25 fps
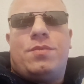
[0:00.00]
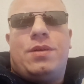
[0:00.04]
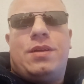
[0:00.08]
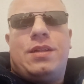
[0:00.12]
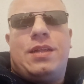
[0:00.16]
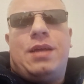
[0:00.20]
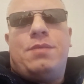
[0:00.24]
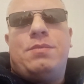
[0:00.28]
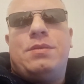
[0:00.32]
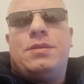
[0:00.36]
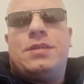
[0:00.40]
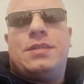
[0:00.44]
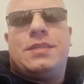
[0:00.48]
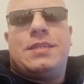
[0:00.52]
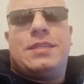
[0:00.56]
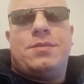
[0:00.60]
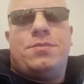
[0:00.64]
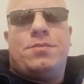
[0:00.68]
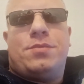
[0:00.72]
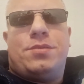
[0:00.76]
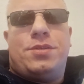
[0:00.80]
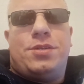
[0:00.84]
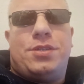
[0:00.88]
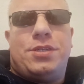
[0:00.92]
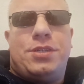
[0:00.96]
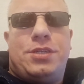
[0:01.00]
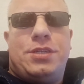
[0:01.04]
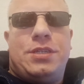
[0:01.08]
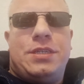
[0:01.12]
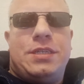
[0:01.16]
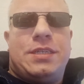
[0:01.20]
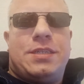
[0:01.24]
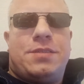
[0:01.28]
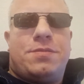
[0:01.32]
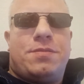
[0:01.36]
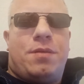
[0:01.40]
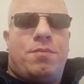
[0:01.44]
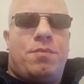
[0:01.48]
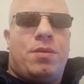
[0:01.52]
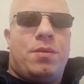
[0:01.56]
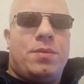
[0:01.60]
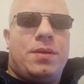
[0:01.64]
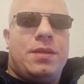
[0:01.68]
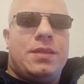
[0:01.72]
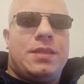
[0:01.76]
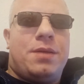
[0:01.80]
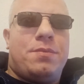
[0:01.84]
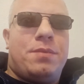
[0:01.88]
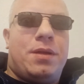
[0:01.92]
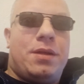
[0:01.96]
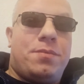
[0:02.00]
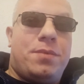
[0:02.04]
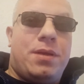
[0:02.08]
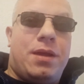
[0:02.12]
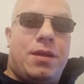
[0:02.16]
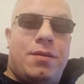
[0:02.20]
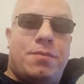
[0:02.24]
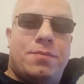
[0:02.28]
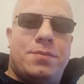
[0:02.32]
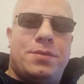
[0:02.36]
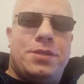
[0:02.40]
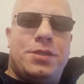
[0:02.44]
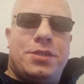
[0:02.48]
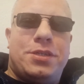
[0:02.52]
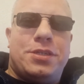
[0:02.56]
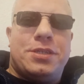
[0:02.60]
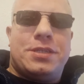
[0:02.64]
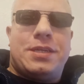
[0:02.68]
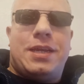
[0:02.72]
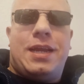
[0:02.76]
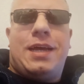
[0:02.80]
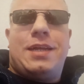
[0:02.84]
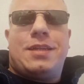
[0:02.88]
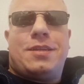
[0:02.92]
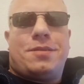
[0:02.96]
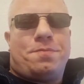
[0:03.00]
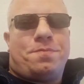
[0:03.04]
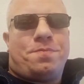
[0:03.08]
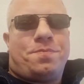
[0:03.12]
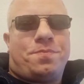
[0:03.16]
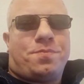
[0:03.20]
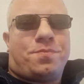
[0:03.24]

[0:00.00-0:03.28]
dla mnie to jest symbol dzieciństwa. Pamiętam, jak miałem 10 lat,